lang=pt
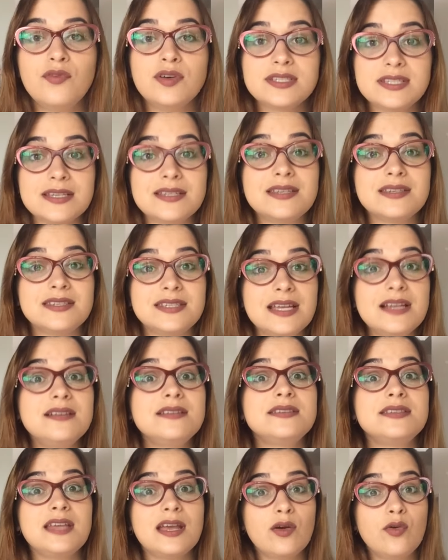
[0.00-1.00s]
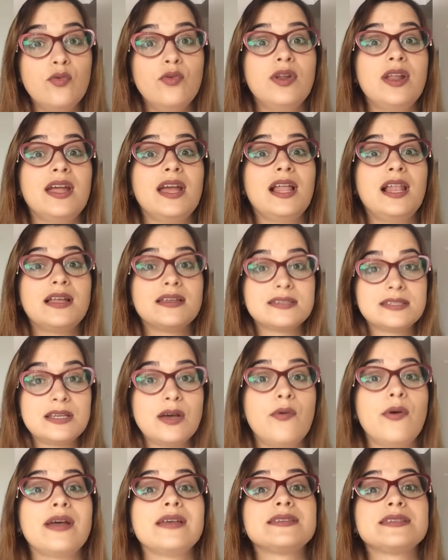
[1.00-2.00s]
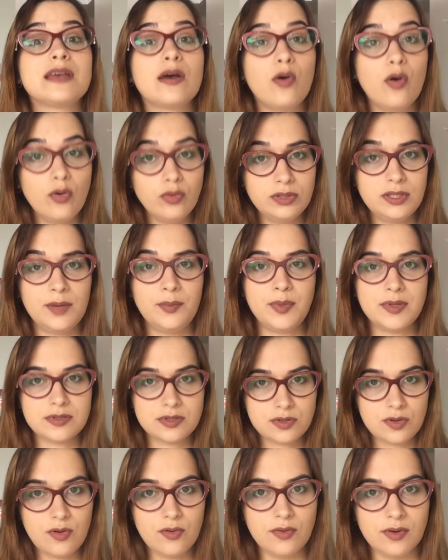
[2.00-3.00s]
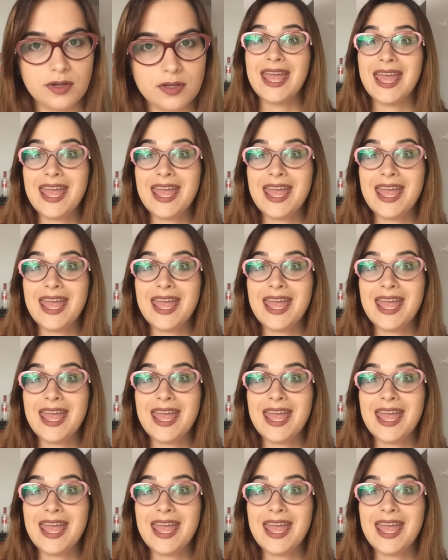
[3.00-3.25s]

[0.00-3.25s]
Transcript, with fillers: Você se sente seguro em relação a essa outra pessoa?